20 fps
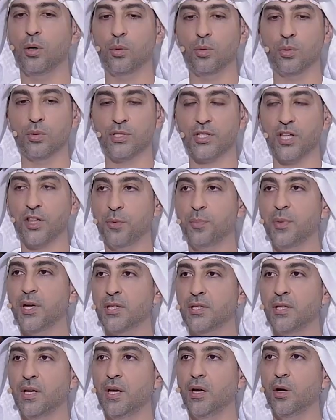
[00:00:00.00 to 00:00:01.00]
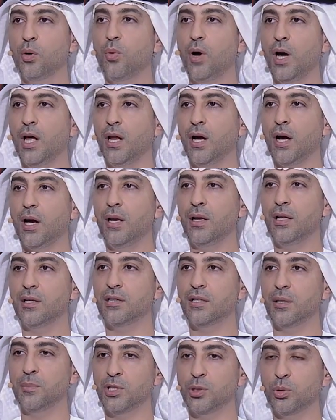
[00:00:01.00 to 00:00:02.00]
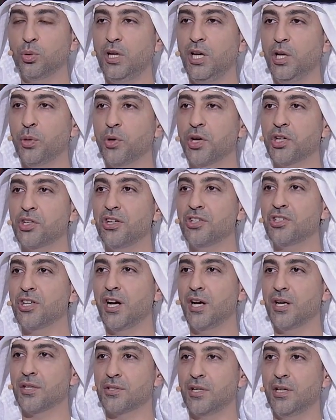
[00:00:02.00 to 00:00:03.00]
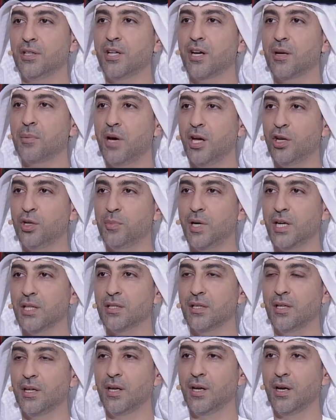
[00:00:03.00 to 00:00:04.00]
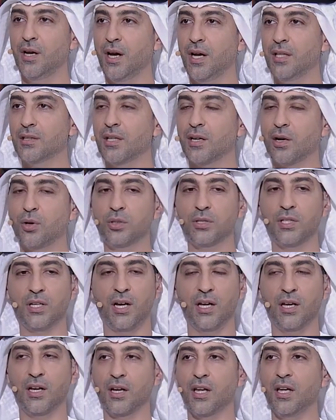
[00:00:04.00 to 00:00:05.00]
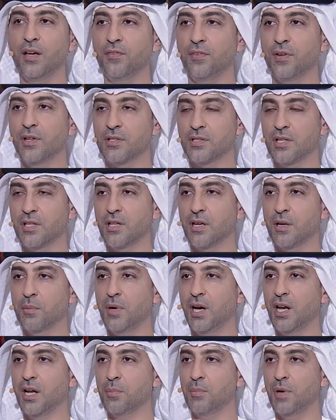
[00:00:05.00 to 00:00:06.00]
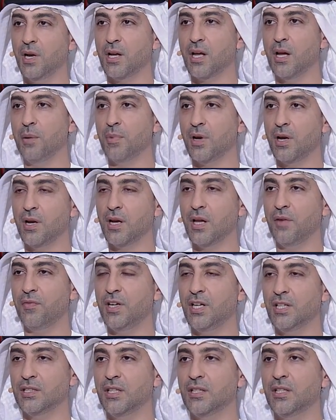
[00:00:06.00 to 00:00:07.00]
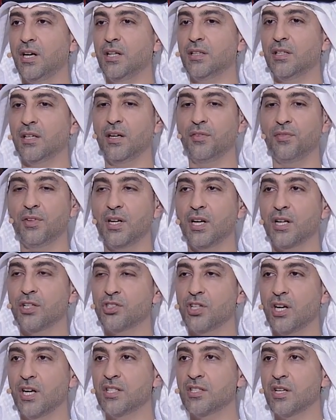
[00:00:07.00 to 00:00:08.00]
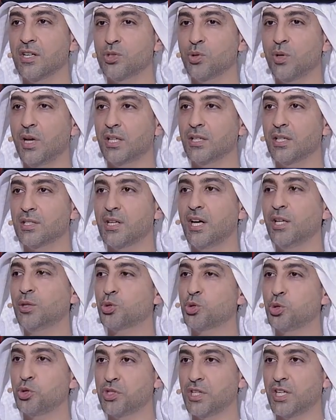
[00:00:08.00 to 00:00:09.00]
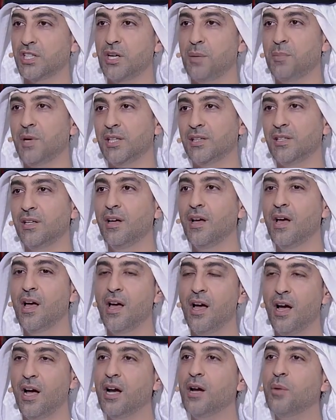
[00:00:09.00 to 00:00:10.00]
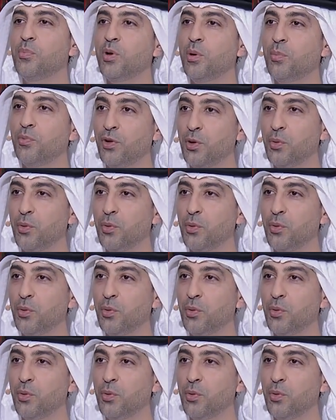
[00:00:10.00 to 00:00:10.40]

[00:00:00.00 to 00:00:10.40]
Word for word: واستثمرته هو على الاقل انت بتروح الورشه جاهز عندك معلومات عندك قدره على كيف السيتنج مالك مال الكاميرا كيف الاعدادات كيف انك تجهزها شو العدسات وشو استخداماتها عقب يوم في